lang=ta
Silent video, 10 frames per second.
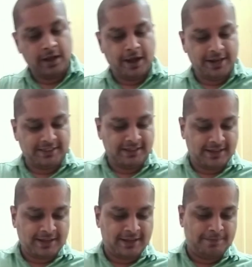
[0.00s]

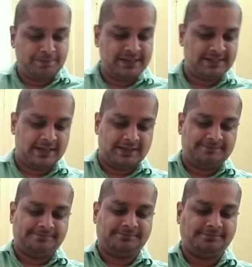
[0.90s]
அடுத்ததாக பீஸா
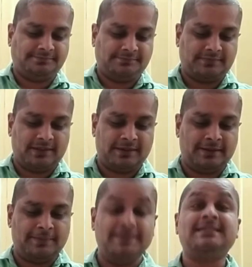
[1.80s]

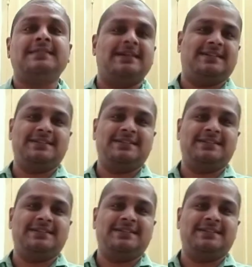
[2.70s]
பிஸ்தா